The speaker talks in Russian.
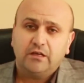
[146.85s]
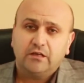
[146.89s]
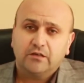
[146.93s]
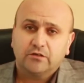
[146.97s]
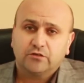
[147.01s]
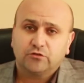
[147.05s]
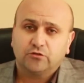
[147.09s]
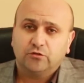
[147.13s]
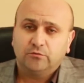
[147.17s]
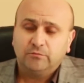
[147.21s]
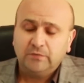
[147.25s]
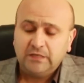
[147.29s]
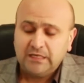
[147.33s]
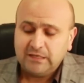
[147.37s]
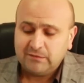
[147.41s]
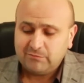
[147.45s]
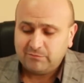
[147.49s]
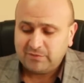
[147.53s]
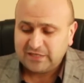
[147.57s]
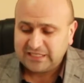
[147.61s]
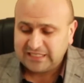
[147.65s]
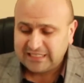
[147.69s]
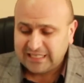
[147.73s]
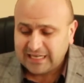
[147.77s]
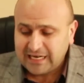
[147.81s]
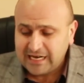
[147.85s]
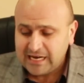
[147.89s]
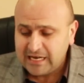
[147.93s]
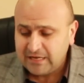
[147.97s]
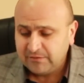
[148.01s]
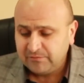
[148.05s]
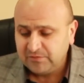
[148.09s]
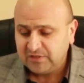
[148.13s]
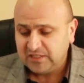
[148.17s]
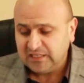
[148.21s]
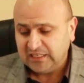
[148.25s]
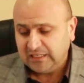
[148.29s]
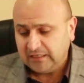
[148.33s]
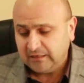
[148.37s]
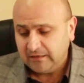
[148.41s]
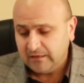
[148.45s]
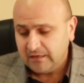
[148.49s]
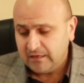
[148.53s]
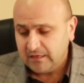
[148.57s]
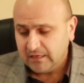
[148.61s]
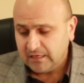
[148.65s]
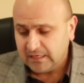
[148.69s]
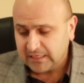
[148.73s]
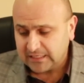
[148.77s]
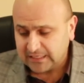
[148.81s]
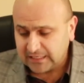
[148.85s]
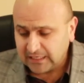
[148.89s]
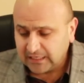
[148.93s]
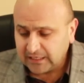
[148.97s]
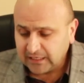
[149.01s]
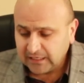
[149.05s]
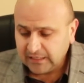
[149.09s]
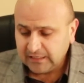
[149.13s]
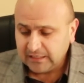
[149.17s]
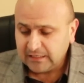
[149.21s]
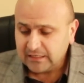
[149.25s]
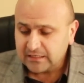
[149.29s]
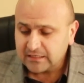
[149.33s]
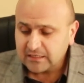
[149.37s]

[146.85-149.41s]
что мы постараемся закрыть